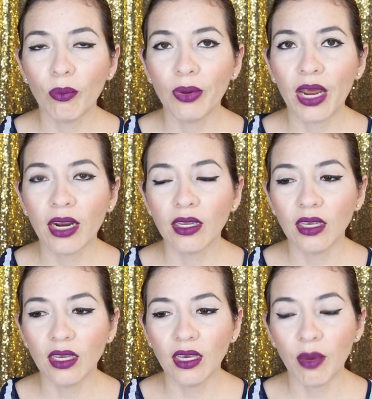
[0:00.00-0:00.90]
comprar
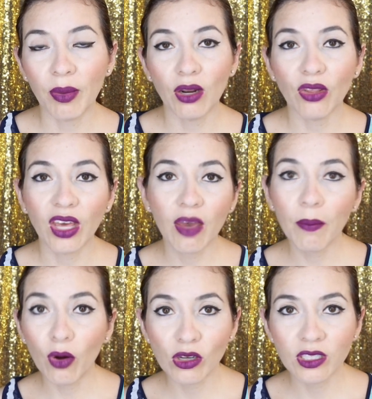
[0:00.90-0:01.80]
y que me lo den
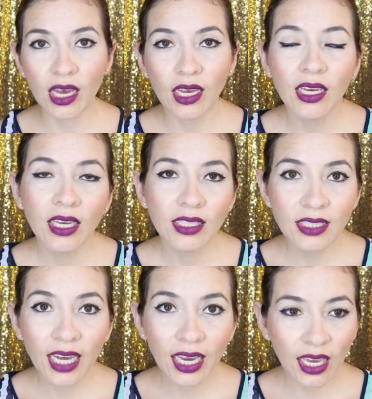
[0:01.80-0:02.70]
en bolsa,
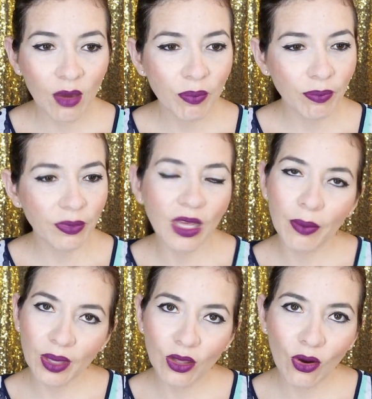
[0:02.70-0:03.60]
ya que
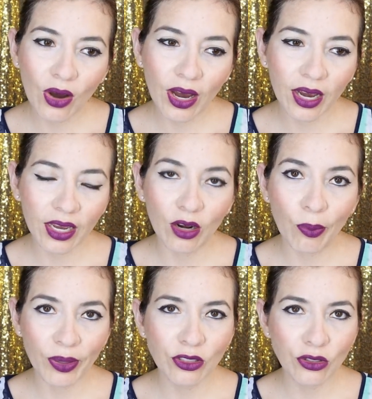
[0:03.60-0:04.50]
debido a que
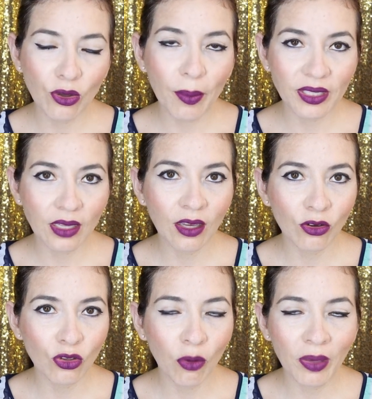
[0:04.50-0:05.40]
los precios son bastante
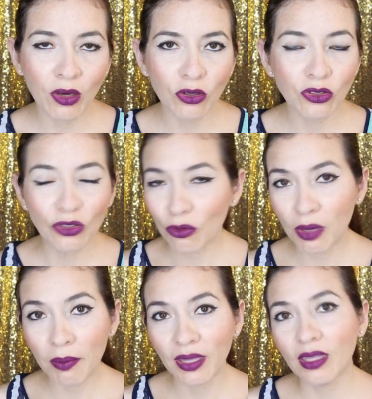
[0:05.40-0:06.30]
económicos,
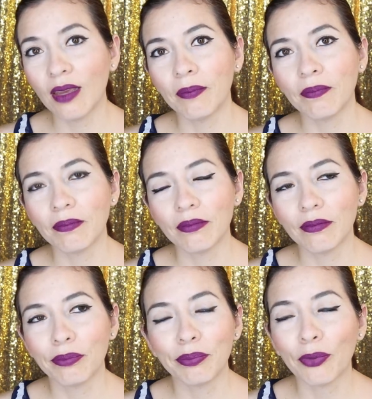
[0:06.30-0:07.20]
normalmente
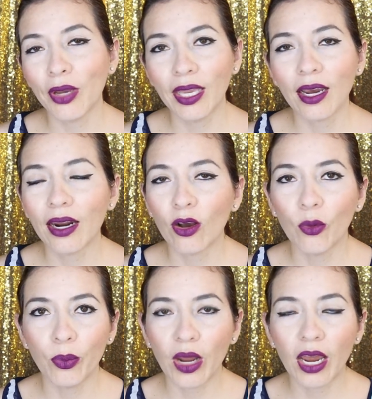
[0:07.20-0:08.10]
puedes llegar a
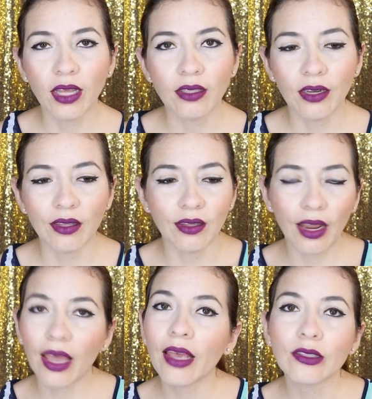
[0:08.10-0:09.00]
comprar entre
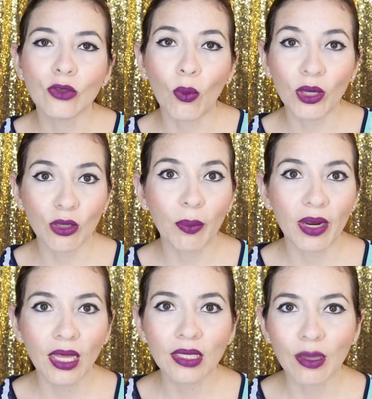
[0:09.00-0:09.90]
tres o cuatro
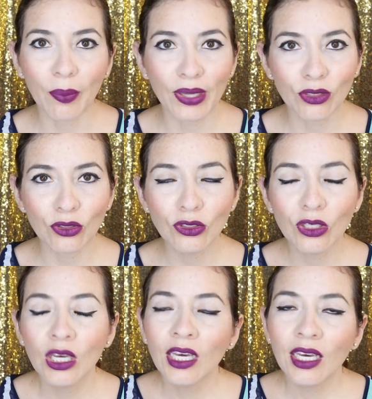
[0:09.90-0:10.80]
pares de zapatos
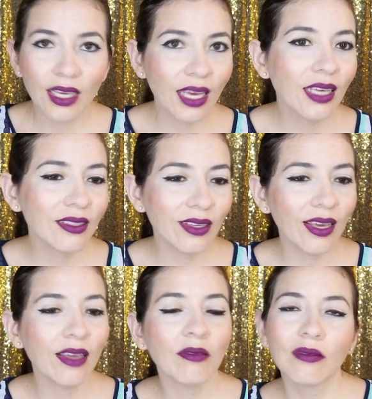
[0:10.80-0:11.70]
y
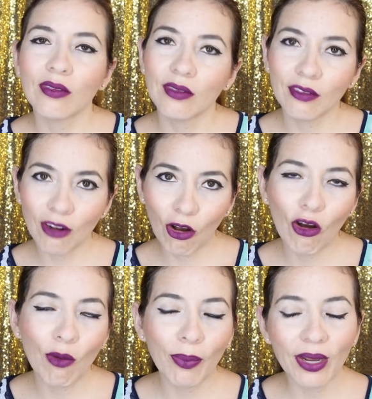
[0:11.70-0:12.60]
si los
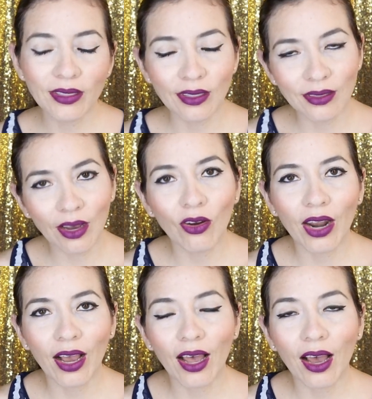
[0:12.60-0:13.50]
compras y estás
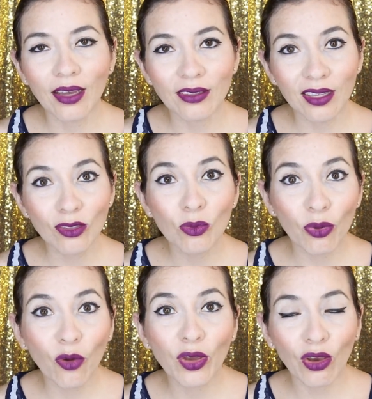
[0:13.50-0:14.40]
con las cajas es
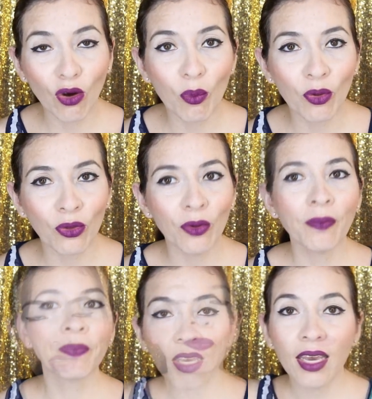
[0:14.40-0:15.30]
un poco
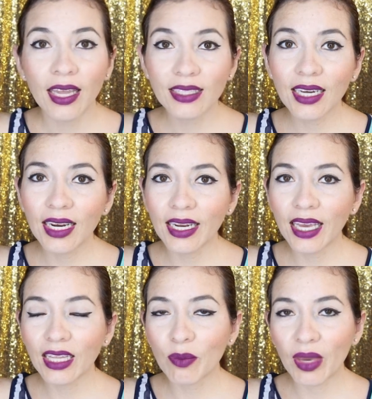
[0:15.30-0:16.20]
incómodo. En esta
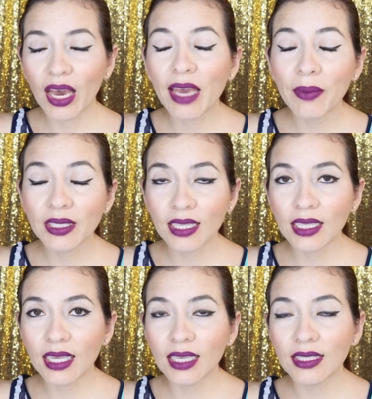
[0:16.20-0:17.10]
galería también hay
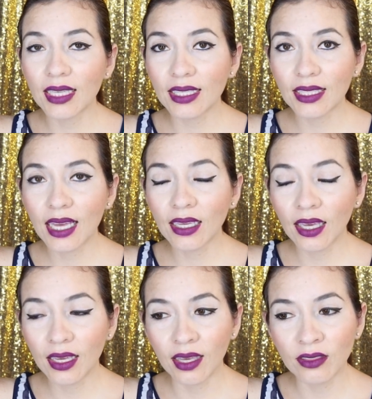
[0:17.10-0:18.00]
bastantes
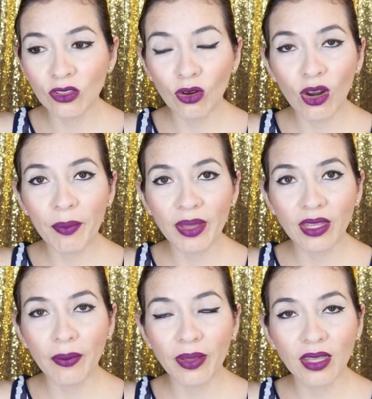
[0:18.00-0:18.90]
stands que
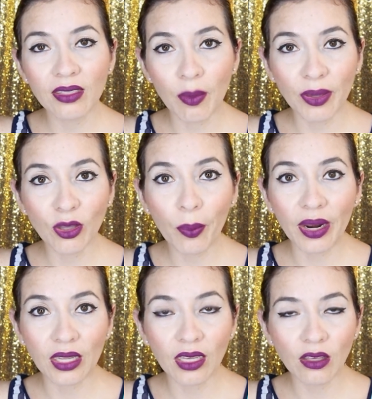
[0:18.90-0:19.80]
solamente venden zapatos
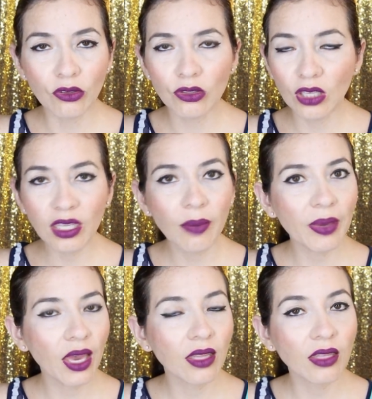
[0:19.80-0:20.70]
para niños y
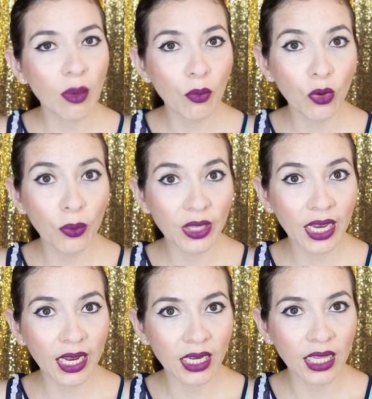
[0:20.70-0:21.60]
también de muy
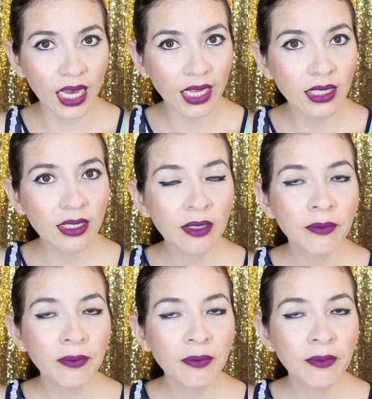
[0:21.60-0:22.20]
buena calidad.